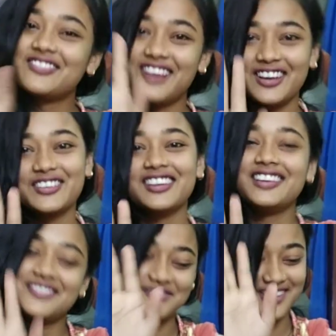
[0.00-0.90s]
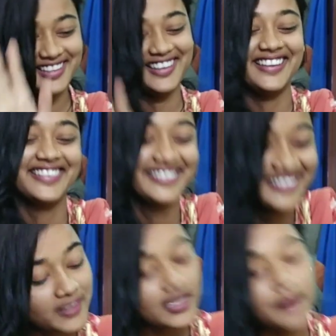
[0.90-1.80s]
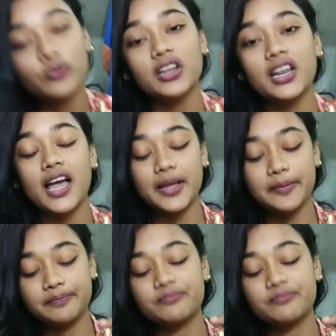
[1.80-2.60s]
बालों के लिए भी बढ़िया है फ्रेंड्स आपको लेना है